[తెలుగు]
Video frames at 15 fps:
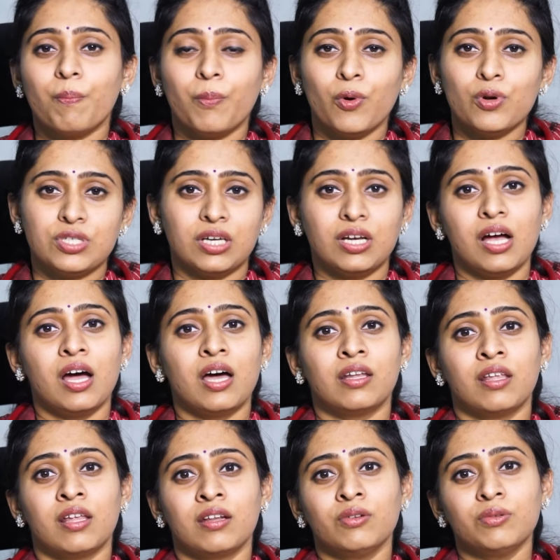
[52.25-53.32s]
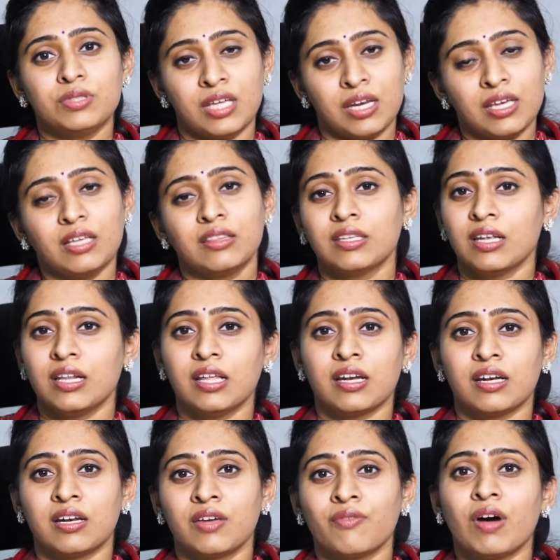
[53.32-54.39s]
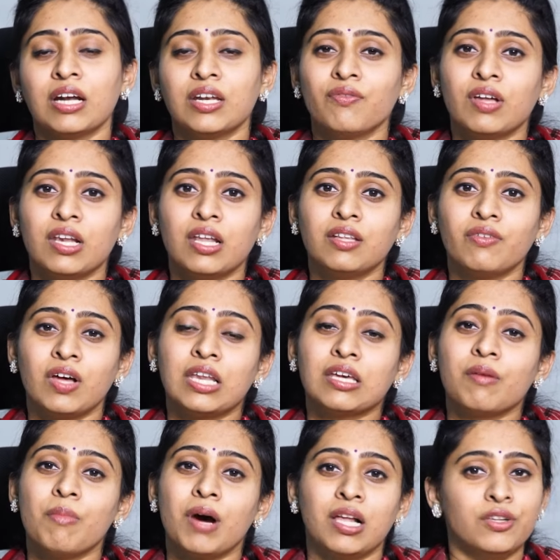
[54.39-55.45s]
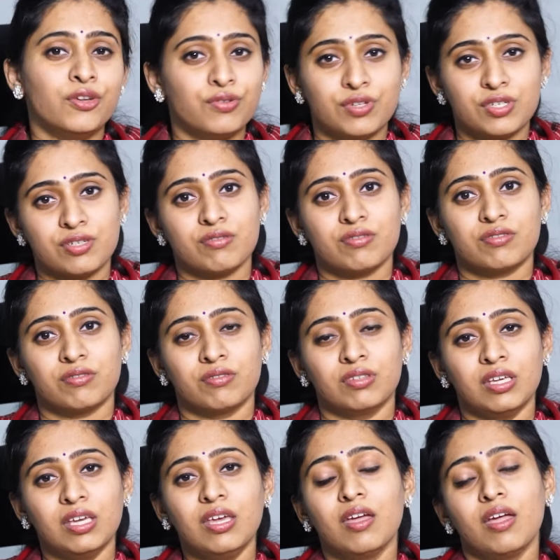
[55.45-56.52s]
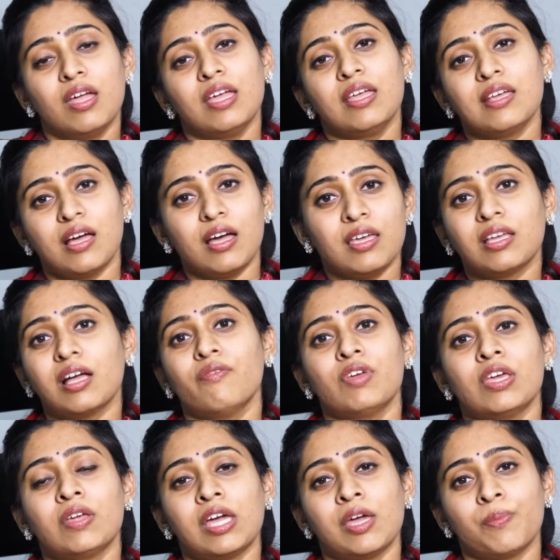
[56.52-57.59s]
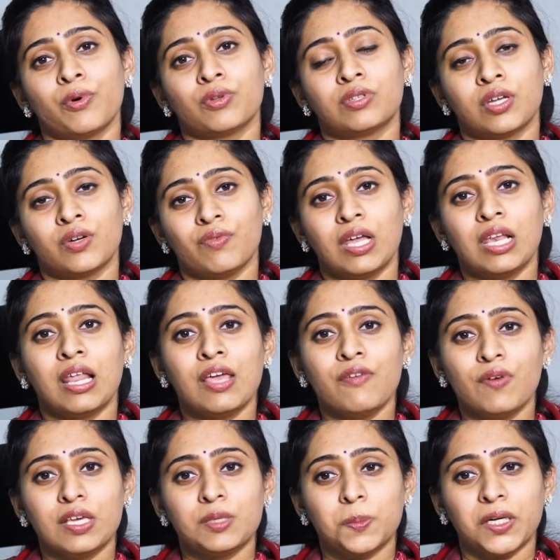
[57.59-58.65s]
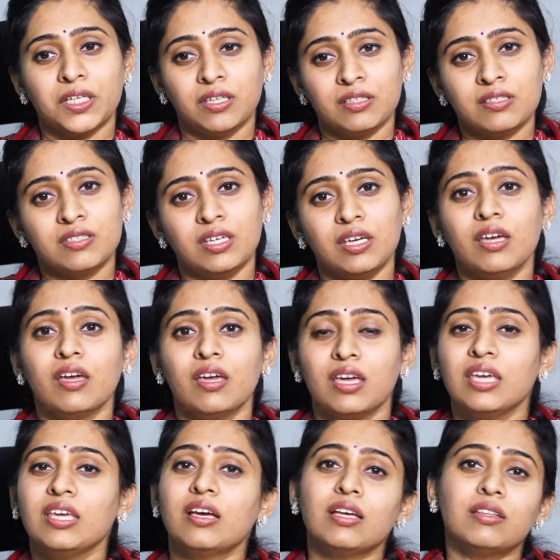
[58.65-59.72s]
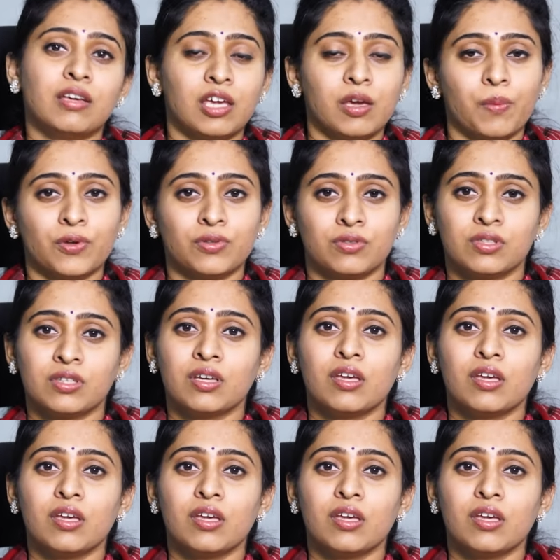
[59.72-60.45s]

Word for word: పోషకాహారాలు సరిగ్గా తినలేరండి వాటి వల్ల వాళ్ళకి మాల్ న్యూట్రిషన్ వస్తుంది ఇంకా ఇంకా వీక్ అయిపోతారు వాళ్ళ లైఫ్ ఎక్స్పెక్టెన్సీ ఇంకా తగ్గిపోతుంది